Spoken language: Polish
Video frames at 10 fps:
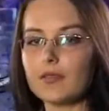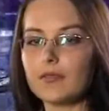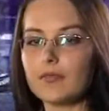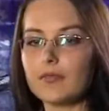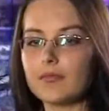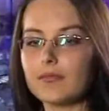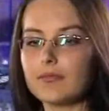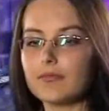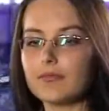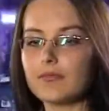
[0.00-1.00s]
mm,
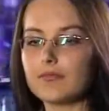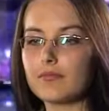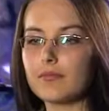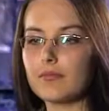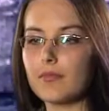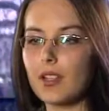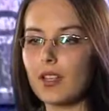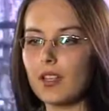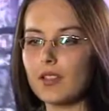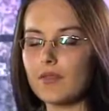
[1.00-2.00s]

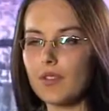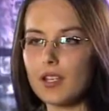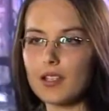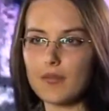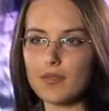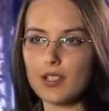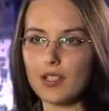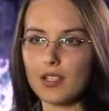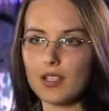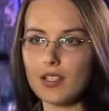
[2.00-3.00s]
Stwierdzam,
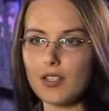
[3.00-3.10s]
że